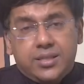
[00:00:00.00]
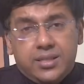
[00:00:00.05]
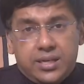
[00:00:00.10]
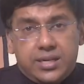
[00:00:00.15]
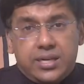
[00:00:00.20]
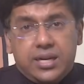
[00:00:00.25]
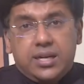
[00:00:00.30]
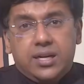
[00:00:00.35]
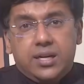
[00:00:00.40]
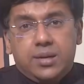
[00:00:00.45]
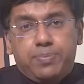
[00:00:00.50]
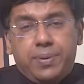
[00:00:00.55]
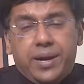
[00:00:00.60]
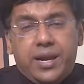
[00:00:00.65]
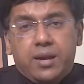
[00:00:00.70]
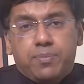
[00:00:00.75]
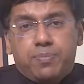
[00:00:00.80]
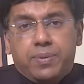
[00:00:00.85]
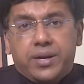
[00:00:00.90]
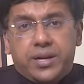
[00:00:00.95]
இந்த ட்ரக்கை
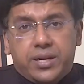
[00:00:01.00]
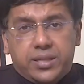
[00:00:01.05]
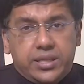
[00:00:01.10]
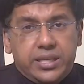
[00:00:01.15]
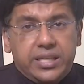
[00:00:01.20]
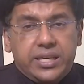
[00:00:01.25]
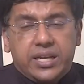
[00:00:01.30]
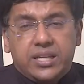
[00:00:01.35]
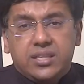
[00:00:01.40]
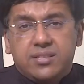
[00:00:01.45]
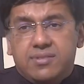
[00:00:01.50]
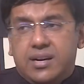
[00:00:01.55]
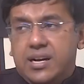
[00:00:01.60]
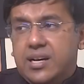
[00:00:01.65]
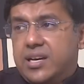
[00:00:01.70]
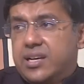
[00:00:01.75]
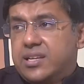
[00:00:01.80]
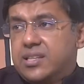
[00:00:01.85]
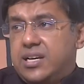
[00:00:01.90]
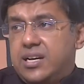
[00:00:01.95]
பெடல் பண்ணுறது இங்கேருந்து
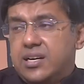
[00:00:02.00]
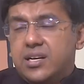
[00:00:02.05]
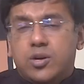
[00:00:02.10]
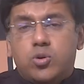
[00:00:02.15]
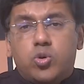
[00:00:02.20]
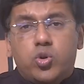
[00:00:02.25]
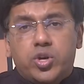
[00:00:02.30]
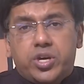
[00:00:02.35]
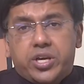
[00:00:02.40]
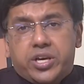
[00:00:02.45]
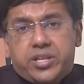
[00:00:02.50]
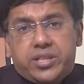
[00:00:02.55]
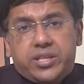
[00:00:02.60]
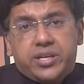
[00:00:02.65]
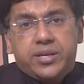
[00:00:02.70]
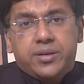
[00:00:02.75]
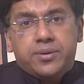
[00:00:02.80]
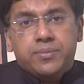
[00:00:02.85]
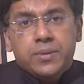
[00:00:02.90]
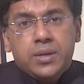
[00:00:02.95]
வாங்குறது அங்கே
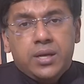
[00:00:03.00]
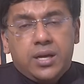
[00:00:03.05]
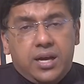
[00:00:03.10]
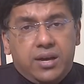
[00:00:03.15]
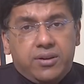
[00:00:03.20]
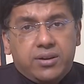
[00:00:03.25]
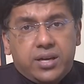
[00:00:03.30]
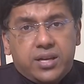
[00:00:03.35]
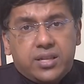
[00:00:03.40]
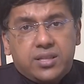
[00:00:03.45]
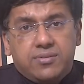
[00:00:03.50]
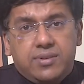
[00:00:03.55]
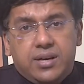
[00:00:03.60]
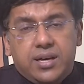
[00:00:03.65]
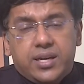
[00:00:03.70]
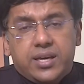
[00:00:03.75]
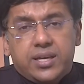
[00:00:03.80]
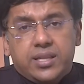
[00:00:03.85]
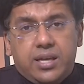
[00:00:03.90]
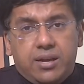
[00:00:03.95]
கொடுக்கறது அவங்க இருந்து
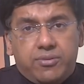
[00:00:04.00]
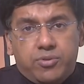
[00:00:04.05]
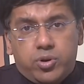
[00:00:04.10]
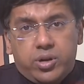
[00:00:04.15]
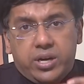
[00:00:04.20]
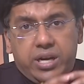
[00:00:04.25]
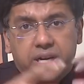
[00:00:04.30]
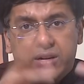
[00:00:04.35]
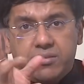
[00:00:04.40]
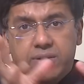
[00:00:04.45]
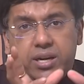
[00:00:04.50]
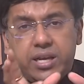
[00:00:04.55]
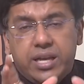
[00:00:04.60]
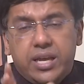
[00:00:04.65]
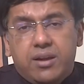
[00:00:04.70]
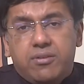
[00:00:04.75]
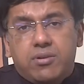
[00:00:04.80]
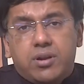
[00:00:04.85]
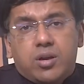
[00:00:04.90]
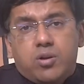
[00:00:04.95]
வாங்குறது அவன் ஒரு
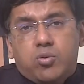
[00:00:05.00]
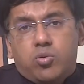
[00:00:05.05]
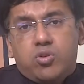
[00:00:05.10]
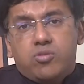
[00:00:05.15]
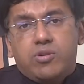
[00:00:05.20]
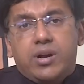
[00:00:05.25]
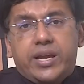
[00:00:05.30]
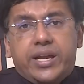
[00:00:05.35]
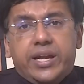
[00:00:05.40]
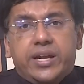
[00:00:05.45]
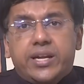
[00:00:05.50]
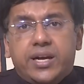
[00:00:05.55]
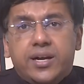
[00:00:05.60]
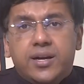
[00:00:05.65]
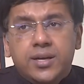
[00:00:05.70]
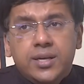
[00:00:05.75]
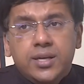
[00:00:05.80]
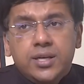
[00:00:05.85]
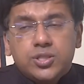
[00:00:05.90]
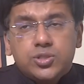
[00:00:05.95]
நெட்ஒர்க்கே அவனுக்கு உருவாக்கிட்டான்
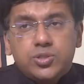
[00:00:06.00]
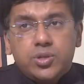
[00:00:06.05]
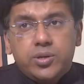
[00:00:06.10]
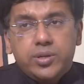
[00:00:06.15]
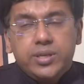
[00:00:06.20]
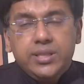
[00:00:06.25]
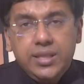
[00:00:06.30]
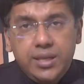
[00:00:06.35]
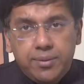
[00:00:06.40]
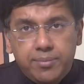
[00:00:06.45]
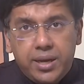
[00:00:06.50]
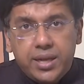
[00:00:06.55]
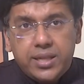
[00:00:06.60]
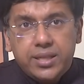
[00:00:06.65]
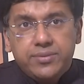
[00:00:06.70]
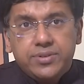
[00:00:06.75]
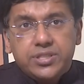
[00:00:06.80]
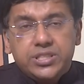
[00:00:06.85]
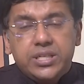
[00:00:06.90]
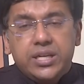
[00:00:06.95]
ஸோ இந்த
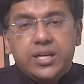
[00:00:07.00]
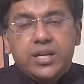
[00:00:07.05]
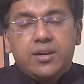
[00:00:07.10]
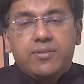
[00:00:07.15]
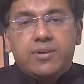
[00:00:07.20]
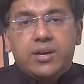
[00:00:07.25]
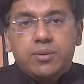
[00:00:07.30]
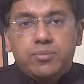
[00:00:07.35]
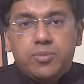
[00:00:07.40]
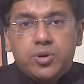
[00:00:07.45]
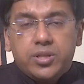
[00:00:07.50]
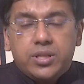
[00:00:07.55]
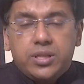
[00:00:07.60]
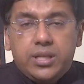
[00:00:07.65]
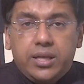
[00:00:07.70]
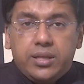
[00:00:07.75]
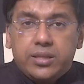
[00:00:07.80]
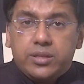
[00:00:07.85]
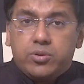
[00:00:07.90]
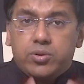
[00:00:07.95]
மாதிரி விஷயங்கள் வரும்போது
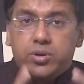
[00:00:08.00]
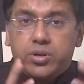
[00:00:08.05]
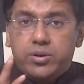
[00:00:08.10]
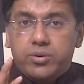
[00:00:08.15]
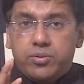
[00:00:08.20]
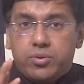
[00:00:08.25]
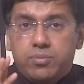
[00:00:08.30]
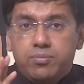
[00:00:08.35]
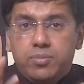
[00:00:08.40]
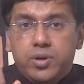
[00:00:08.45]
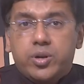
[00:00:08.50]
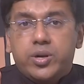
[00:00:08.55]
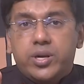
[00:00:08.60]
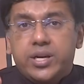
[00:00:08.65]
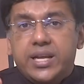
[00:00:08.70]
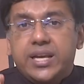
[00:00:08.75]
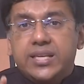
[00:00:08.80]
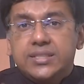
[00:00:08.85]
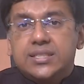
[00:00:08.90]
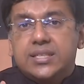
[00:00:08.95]
தான் இது ஒரு ரொம்ப ஒரு
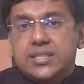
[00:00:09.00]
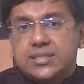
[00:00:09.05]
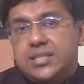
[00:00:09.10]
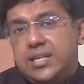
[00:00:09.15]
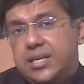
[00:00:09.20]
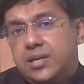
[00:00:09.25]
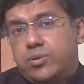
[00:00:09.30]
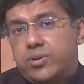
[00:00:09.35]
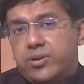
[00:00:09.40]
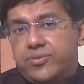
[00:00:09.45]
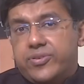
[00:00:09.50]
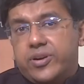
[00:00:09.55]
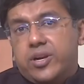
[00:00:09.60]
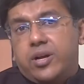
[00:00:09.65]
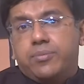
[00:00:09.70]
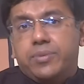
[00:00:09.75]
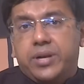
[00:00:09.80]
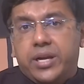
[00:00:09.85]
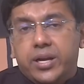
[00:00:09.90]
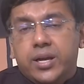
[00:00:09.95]
டேஞ்சரஸான ஒரு
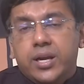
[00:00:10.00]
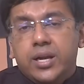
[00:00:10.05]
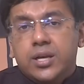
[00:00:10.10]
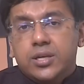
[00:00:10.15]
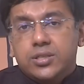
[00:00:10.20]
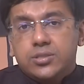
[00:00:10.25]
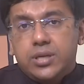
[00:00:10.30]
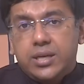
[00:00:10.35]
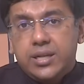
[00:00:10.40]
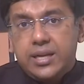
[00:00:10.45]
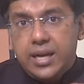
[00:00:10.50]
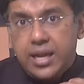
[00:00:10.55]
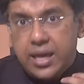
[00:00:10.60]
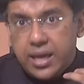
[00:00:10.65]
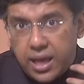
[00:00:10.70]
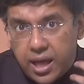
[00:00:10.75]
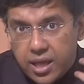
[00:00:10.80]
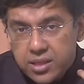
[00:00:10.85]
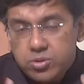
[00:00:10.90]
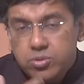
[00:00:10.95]
ஃபினாமினன் ஸோ அதனால்
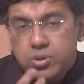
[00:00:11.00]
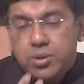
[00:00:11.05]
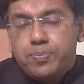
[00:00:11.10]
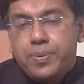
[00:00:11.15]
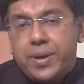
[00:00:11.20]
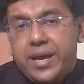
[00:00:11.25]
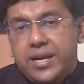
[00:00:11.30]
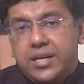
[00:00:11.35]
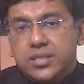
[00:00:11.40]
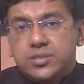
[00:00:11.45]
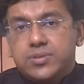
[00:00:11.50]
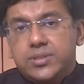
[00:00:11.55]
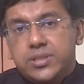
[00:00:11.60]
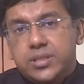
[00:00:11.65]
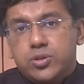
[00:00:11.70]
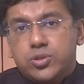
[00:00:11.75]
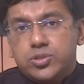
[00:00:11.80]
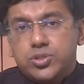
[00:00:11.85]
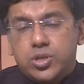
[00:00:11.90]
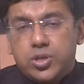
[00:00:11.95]
அதுவும் பேரண்ட்ஸ்
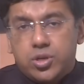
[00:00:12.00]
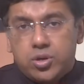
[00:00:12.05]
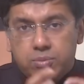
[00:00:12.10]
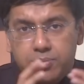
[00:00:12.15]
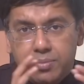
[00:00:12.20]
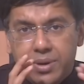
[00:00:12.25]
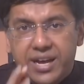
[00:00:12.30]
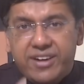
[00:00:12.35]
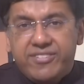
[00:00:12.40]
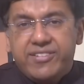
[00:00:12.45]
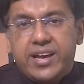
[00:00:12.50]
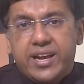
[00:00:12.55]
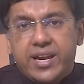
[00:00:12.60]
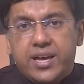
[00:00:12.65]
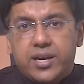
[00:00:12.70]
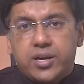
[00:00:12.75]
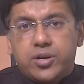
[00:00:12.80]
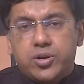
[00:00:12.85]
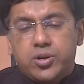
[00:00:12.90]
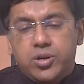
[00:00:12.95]
வந்து கொஞ்சம் ரொம்ப
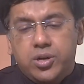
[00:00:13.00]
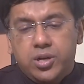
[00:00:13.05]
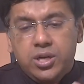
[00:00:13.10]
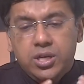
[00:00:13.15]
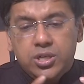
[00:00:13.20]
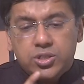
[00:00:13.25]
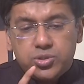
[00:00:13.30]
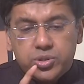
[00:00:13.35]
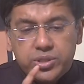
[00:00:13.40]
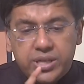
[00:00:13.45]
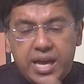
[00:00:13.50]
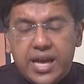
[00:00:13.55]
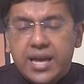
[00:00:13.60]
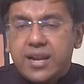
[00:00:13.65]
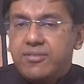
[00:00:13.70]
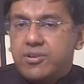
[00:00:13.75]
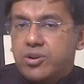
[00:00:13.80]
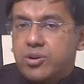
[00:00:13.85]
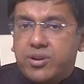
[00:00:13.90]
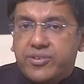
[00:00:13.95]
அவேராக இருக்கணும் ஸோ
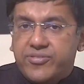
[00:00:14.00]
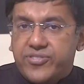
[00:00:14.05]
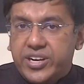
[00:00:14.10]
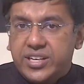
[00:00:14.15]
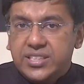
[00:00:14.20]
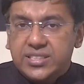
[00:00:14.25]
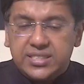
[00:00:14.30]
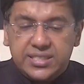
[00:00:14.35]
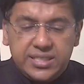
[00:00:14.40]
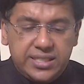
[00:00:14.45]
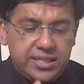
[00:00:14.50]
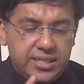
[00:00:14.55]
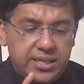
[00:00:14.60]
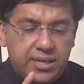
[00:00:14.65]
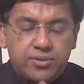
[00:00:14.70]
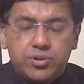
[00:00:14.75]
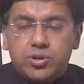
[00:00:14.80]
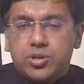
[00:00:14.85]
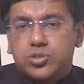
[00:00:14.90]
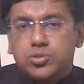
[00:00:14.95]
யார் அவனோட ஃப்ரெண்ட்ஸு
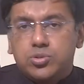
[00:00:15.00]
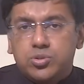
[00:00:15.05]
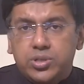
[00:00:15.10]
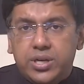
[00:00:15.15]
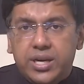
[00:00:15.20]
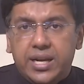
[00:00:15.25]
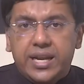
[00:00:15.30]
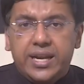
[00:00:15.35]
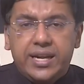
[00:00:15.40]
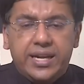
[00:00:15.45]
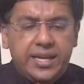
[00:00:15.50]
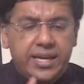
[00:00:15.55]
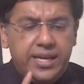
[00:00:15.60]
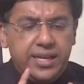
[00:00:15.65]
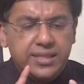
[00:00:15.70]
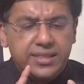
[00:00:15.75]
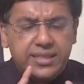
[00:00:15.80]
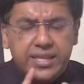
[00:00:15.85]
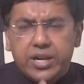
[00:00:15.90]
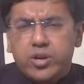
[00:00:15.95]
அவனோட சூழ்நிலை என்ன
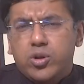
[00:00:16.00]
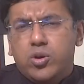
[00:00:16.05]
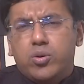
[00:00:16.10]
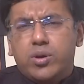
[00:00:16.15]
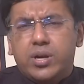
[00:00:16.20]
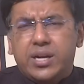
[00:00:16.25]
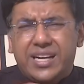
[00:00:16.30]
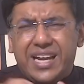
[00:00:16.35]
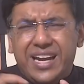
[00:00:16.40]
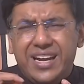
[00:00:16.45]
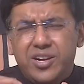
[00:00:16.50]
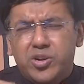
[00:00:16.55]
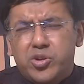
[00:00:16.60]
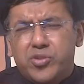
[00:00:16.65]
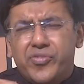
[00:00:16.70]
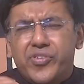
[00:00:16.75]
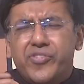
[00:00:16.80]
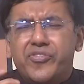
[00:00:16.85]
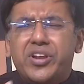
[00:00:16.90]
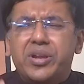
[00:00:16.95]
தினம் ஒரு டென் டு
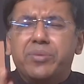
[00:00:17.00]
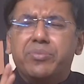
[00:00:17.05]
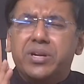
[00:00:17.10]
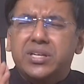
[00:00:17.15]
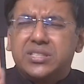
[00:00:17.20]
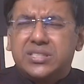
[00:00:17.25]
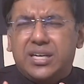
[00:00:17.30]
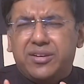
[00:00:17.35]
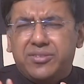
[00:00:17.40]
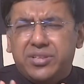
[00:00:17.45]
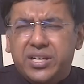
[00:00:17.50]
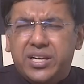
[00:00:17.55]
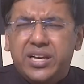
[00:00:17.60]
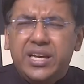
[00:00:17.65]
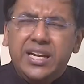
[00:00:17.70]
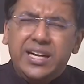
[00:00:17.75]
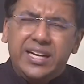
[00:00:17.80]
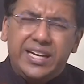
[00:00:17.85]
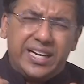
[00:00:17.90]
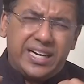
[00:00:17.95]
ஃபிஃப்டீன் மினிட்ஸ் ஆகுது
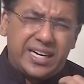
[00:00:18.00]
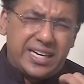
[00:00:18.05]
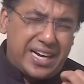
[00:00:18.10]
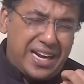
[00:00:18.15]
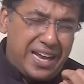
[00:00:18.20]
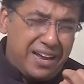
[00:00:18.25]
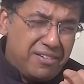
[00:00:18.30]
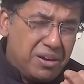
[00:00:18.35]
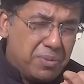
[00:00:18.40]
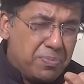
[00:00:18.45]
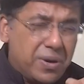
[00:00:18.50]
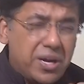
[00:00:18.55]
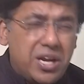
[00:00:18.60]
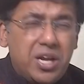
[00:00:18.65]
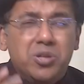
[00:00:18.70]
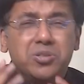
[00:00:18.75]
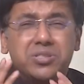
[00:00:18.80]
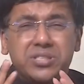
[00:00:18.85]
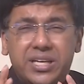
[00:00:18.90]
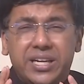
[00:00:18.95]
நீங்கள் ட்ராவல்
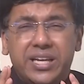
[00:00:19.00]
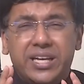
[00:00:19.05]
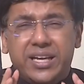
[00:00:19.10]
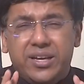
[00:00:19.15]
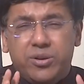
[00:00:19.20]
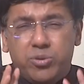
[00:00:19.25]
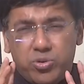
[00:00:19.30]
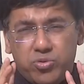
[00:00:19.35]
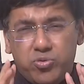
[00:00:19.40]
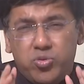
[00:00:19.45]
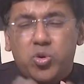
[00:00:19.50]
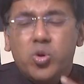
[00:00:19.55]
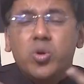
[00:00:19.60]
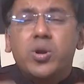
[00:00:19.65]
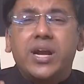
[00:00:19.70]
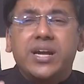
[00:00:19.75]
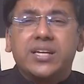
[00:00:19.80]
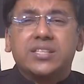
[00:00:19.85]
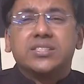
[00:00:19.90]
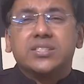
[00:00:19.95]
பண்ணாலும் சரிங்க ஒரு
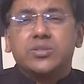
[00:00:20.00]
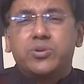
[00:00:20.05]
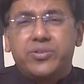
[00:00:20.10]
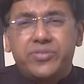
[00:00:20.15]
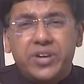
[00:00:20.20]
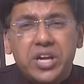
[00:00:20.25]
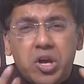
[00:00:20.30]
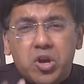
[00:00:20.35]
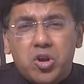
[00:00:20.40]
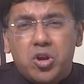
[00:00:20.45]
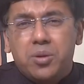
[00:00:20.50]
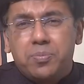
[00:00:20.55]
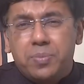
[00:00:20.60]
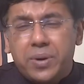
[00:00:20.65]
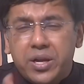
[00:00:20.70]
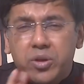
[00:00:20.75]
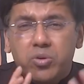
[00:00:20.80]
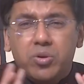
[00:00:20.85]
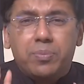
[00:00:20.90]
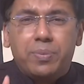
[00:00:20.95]
ஃபோன் அடித்து ஒரு வீடியோ கால்
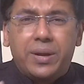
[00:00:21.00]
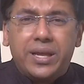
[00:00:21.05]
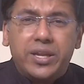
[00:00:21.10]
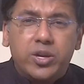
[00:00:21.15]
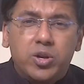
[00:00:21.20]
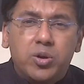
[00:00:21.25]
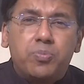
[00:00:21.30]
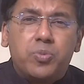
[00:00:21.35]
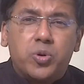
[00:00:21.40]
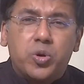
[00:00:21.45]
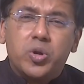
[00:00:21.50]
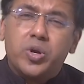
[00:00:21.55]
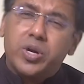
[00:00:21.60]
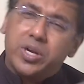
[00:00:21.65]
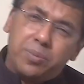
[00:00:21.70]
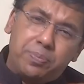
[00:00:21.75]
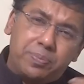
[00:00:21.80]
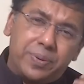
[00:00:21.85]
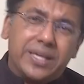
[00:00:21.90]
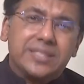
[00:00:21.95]
பண்ணி உங்கள் பையனோ
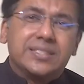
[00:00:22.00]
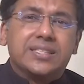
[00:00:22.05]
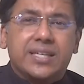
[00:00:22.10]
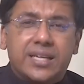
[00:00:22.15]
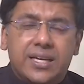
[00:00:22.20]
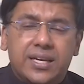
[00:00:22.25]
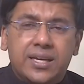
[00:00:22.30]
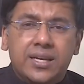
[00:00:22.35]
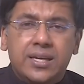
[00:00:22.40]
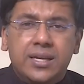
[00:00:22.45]
பொண்ணுக்கிட்ட பேசுங்க